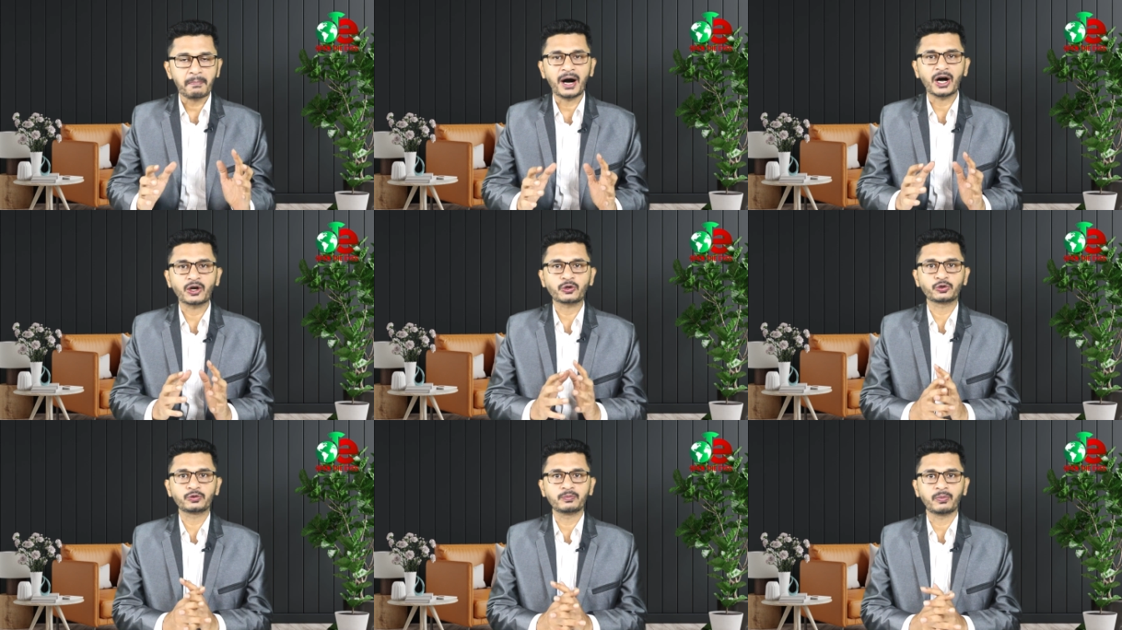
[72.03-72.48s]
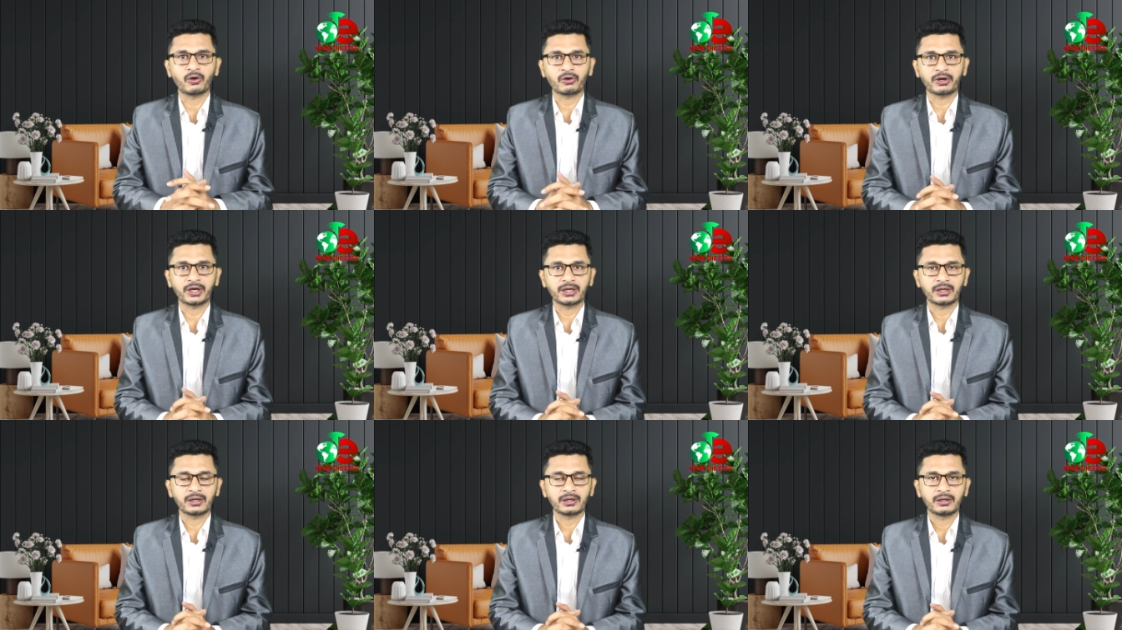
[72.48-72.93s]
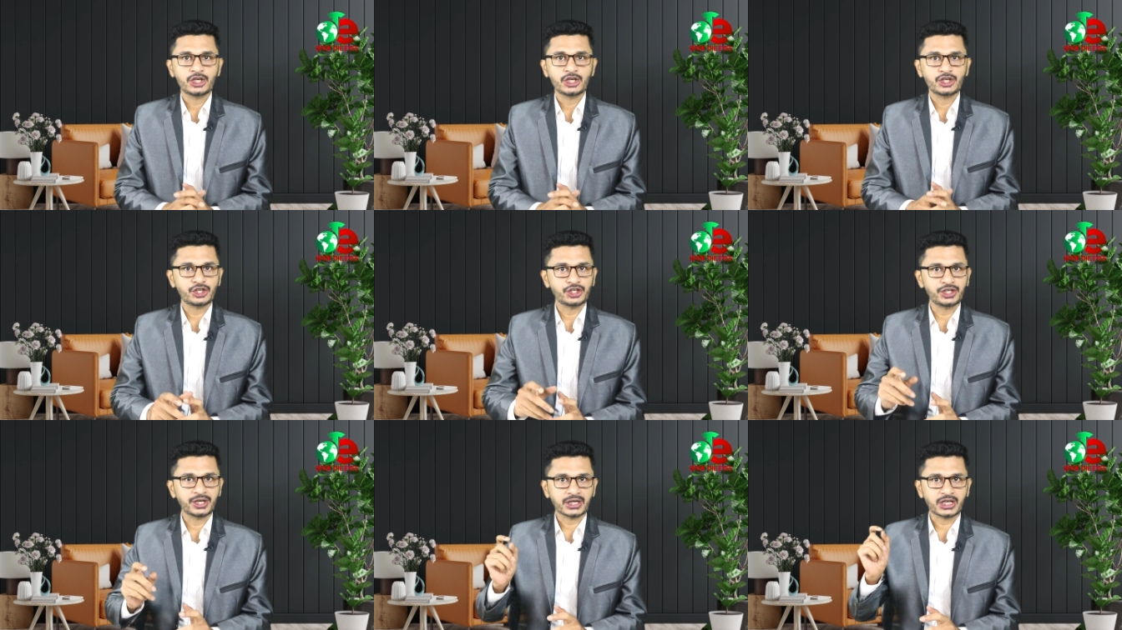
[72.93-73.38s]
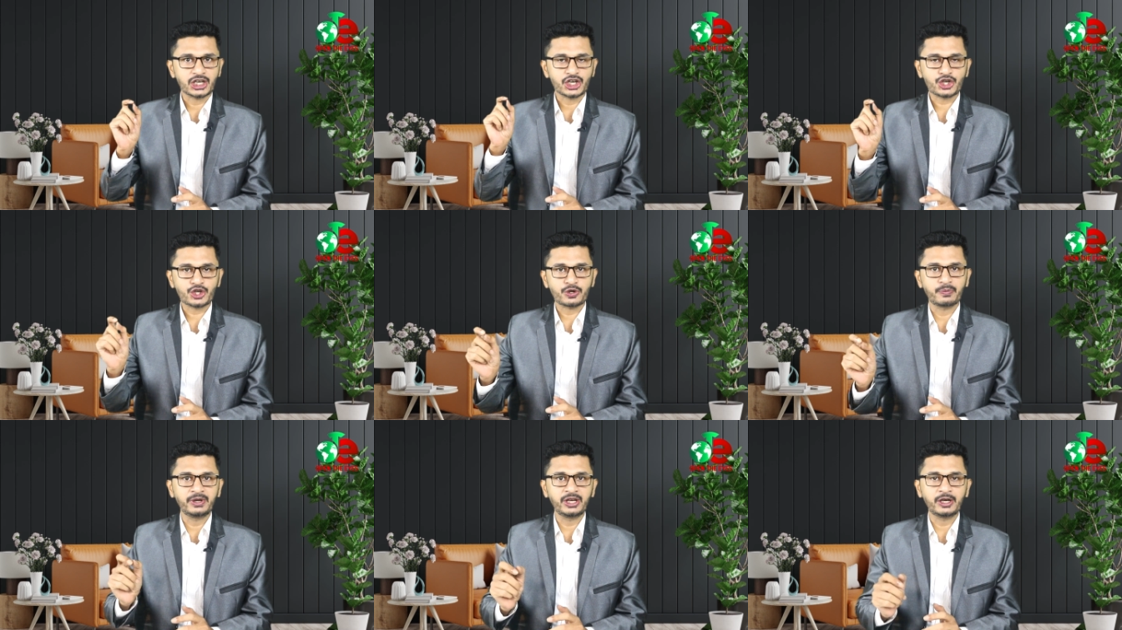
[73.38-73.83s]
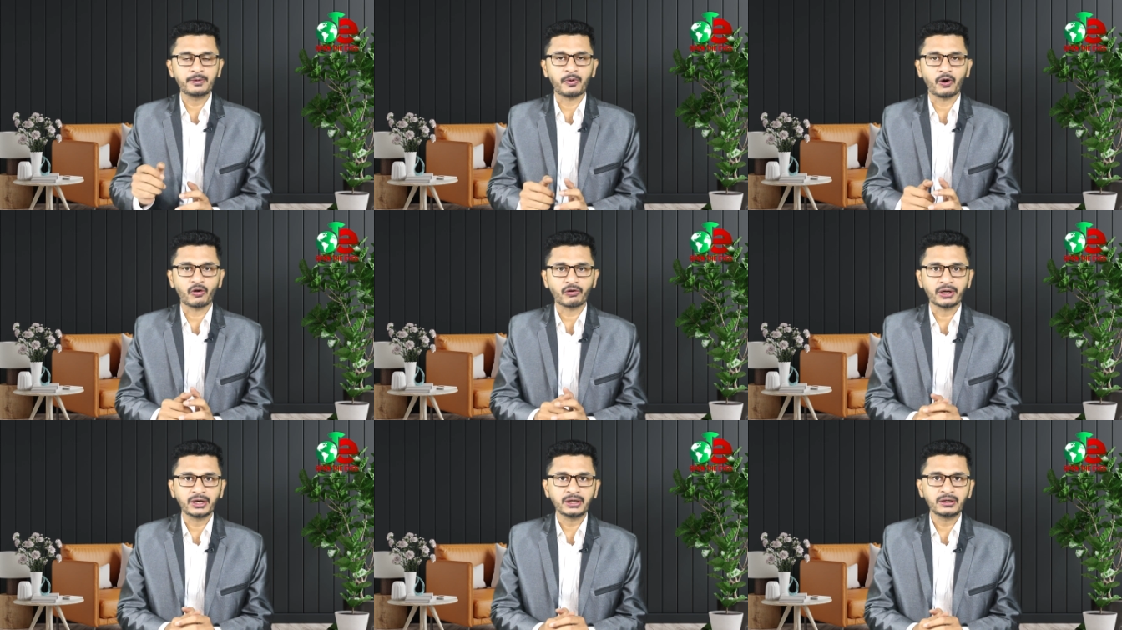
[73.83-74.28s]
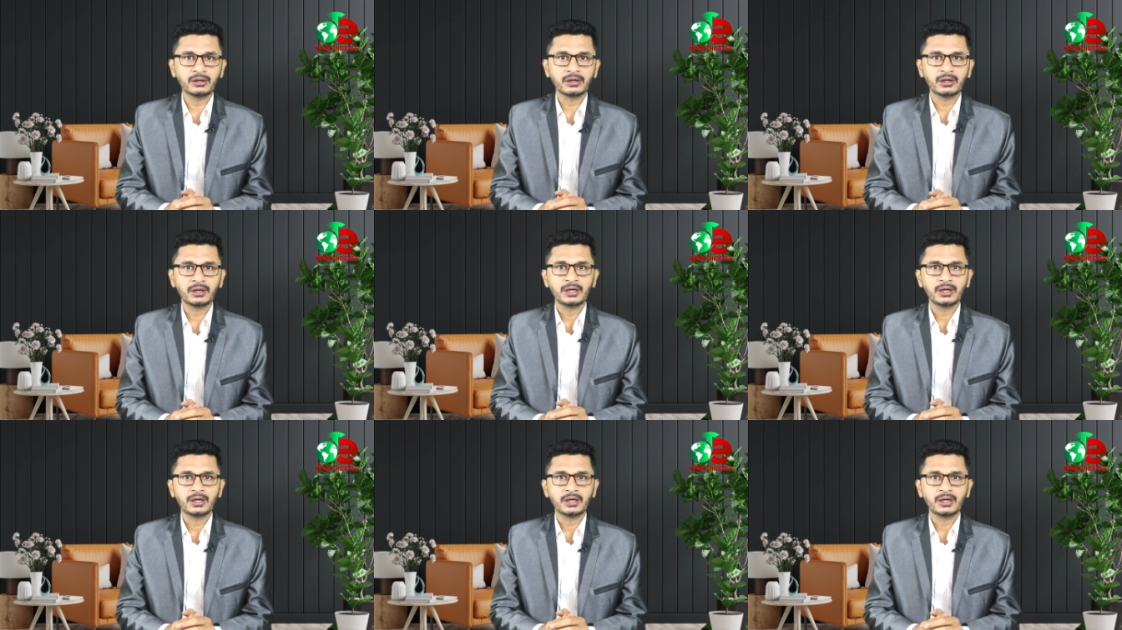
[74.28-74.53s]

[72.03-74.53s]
ভারত বলেন সেটা কাশ্মীর বলেন